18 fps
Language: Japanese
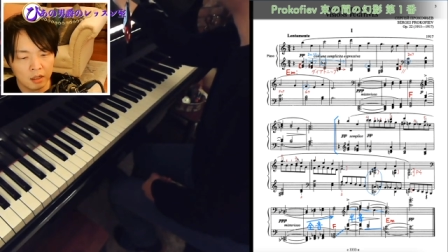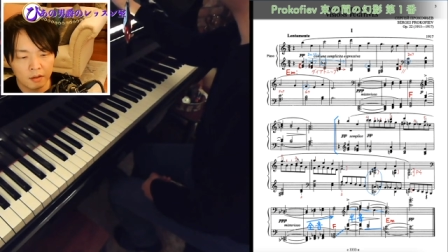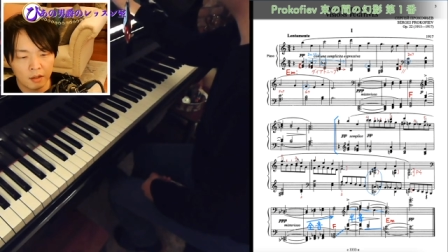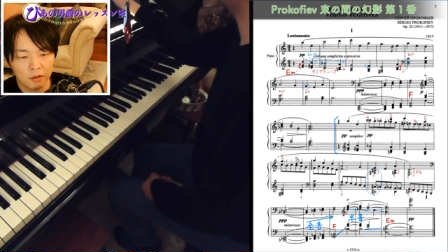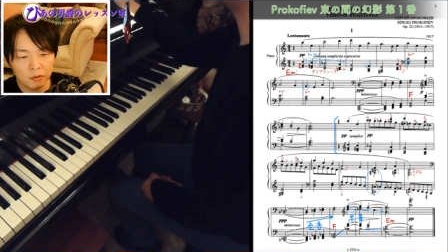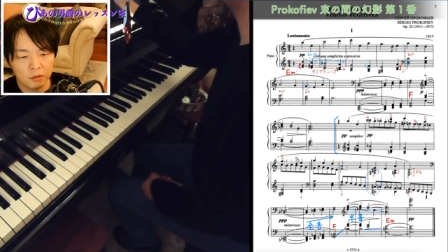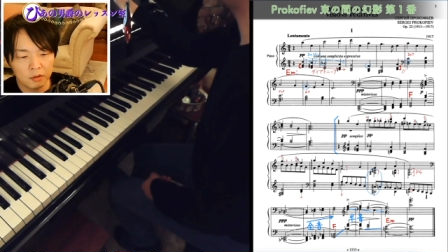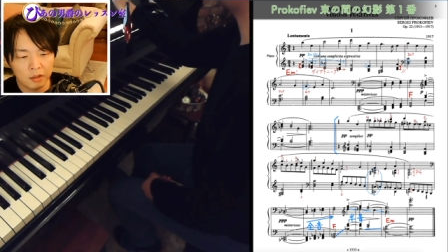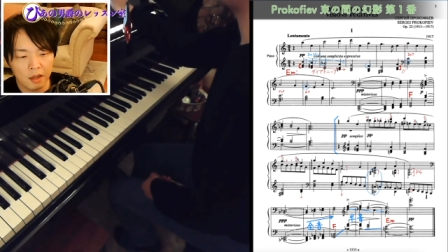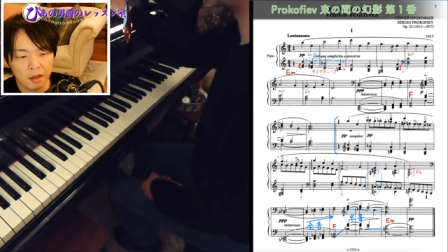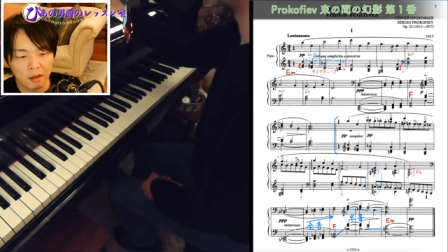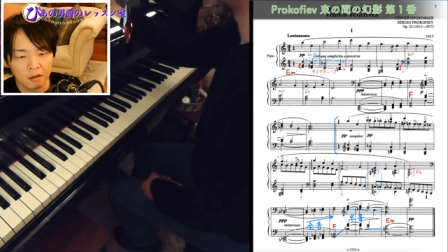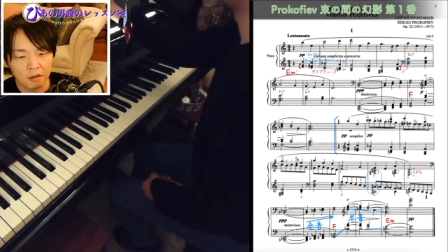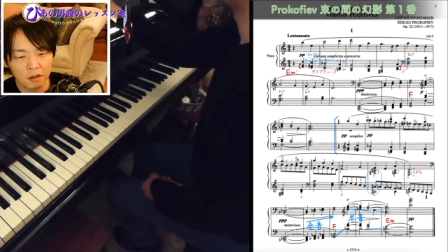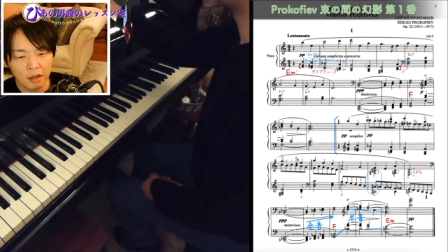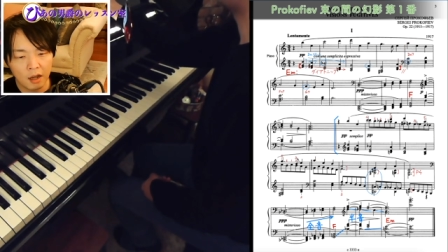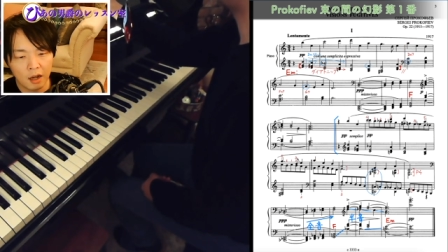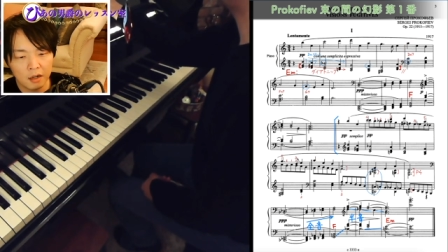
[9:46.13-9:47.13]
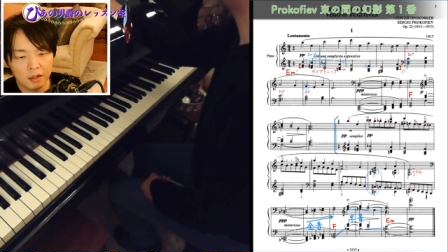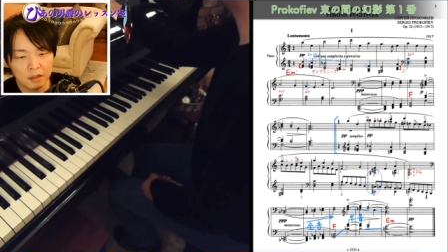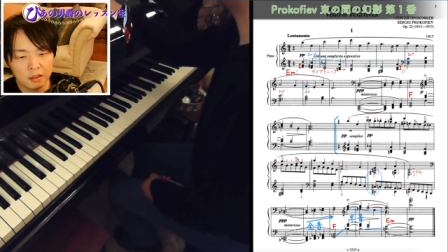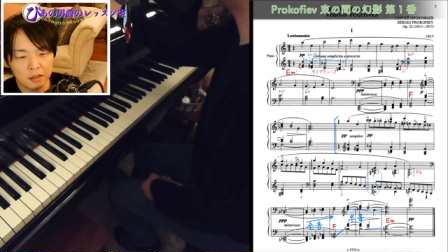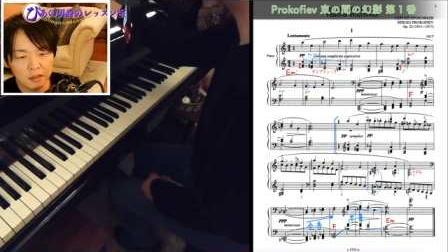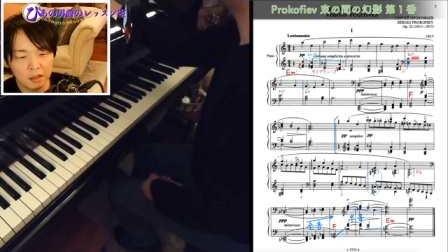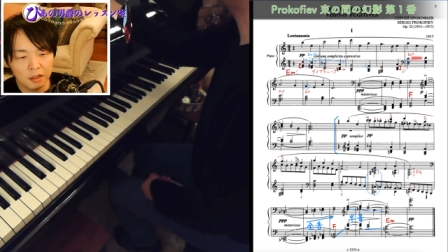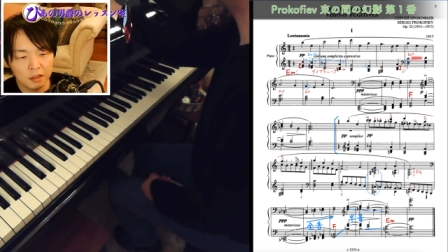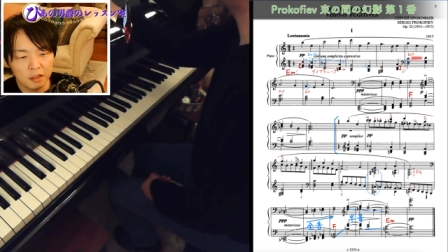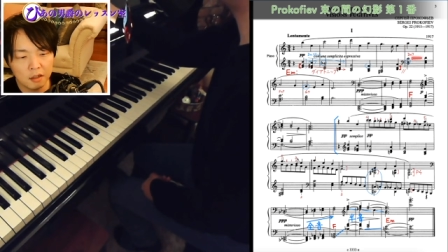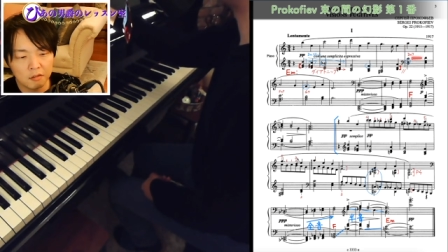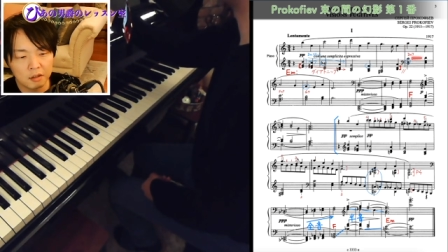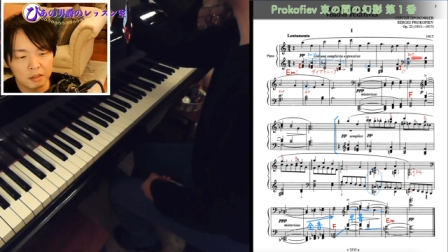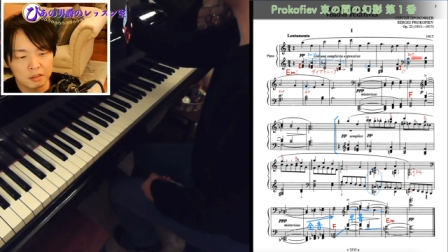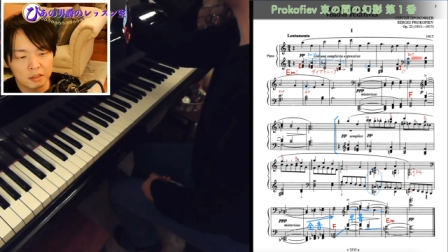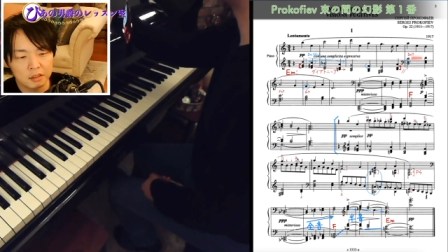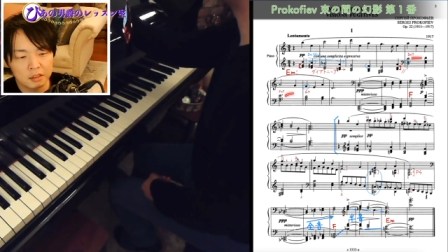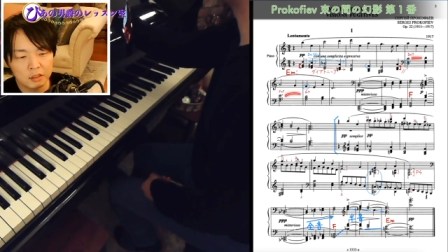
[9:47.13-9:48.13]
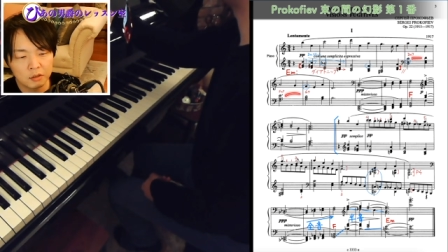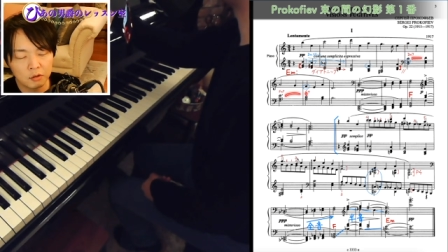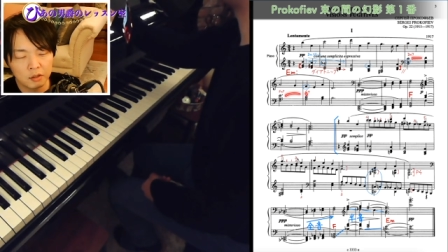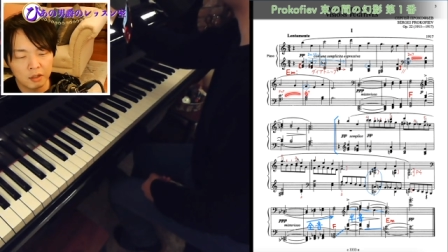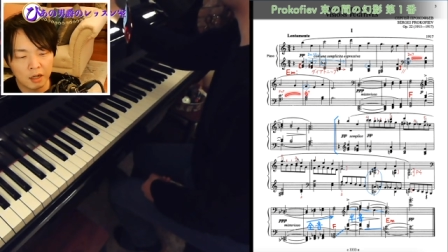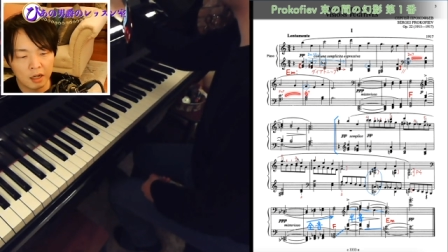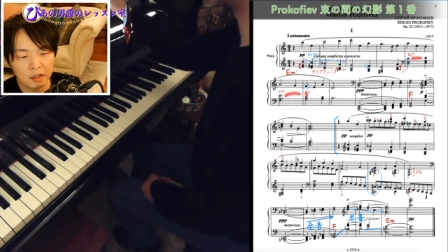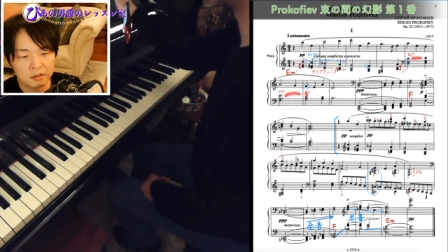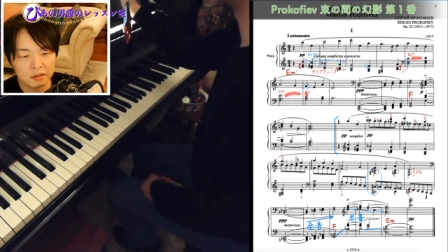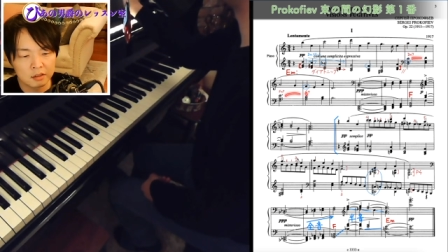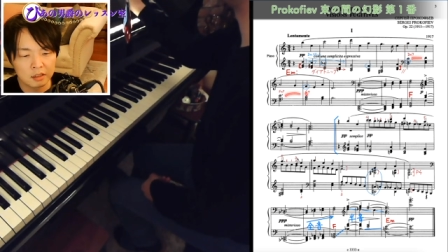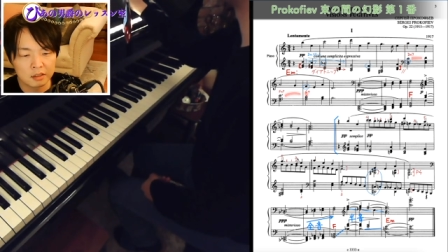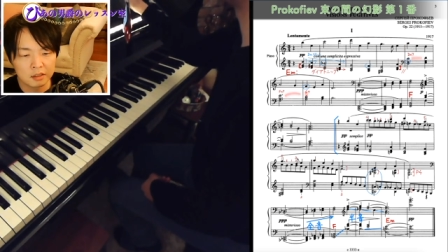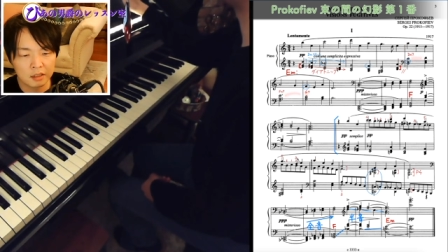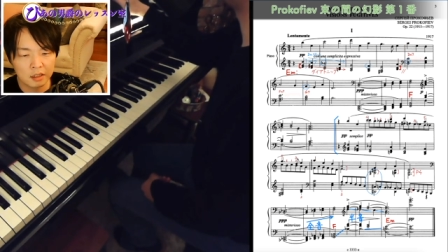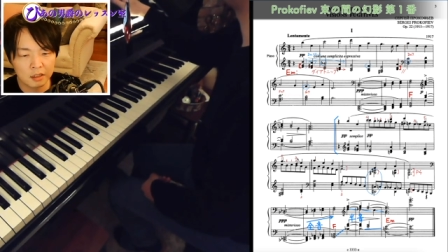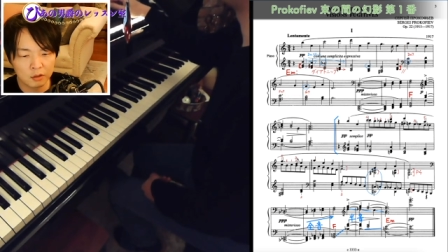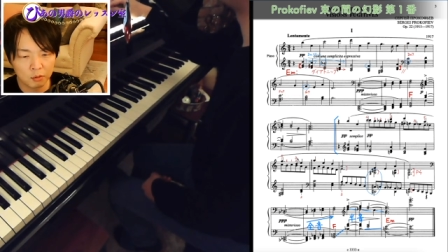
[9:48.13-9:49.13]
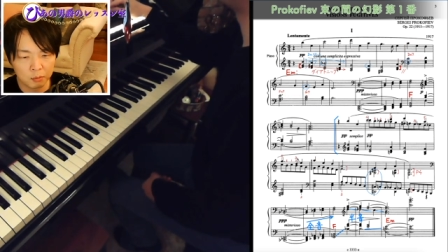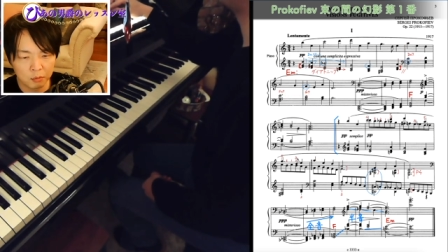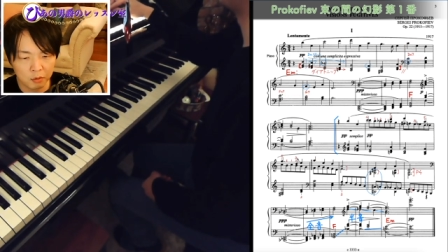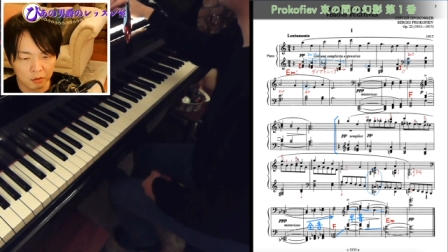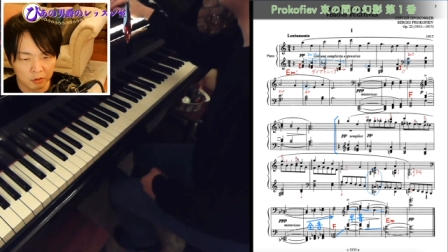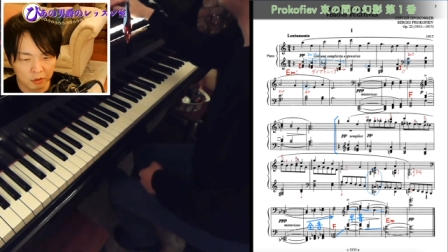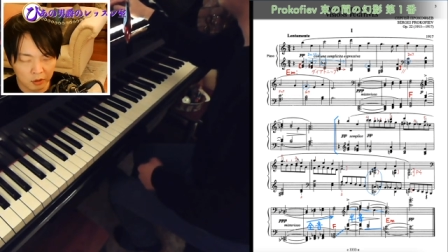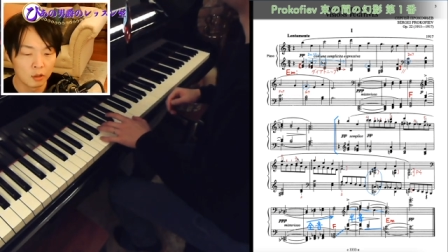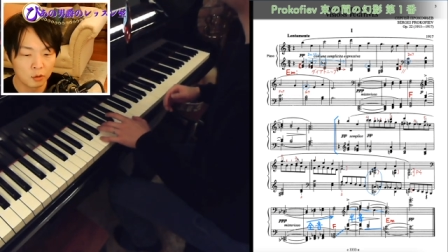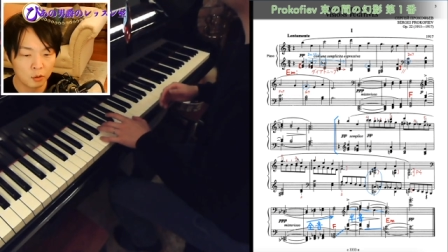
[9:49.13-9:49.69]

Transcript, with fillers: なのでありきたりな和製進行ではあるんですけれども